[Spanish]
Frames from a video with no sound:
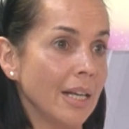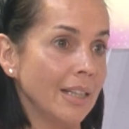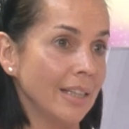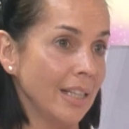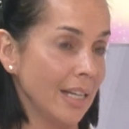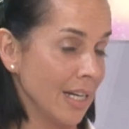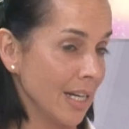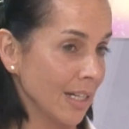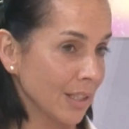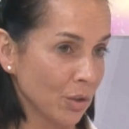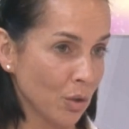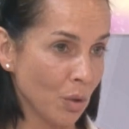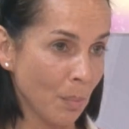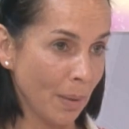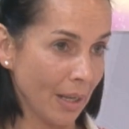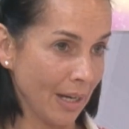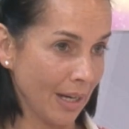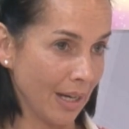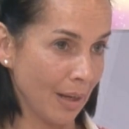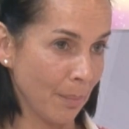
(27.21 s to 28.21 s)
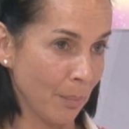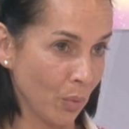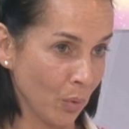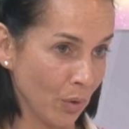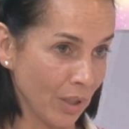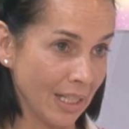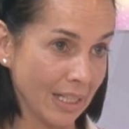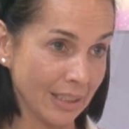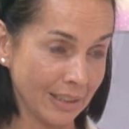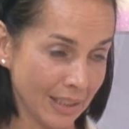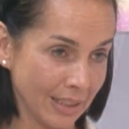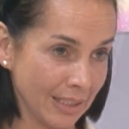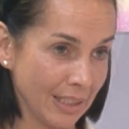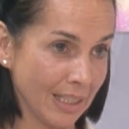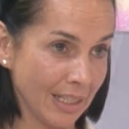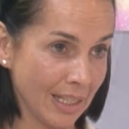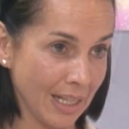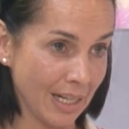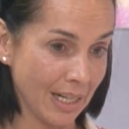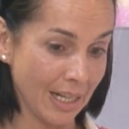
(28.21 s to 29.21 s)
de nexo para poder
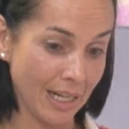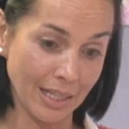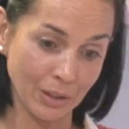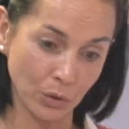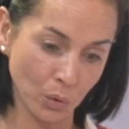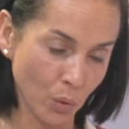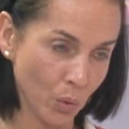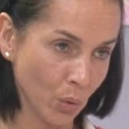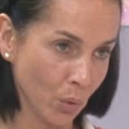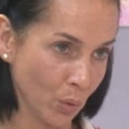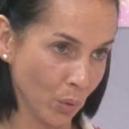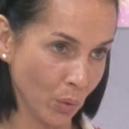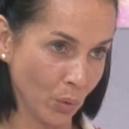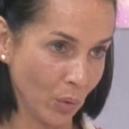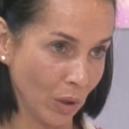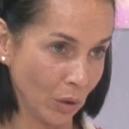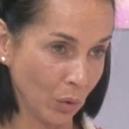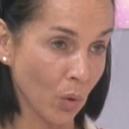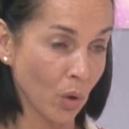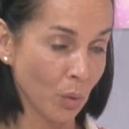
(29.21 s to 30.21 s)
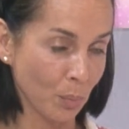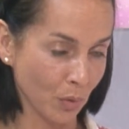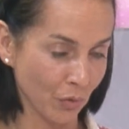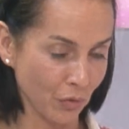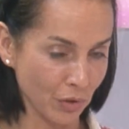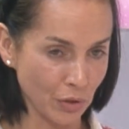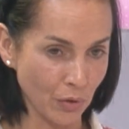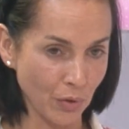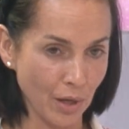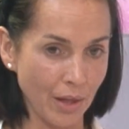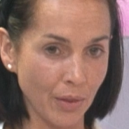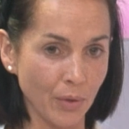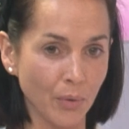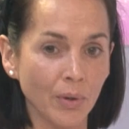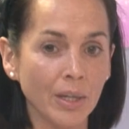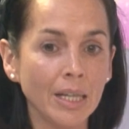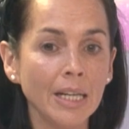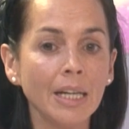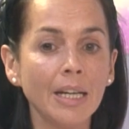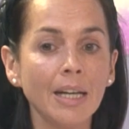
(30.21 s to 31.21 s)
atender a, todo, a todo el profesorado.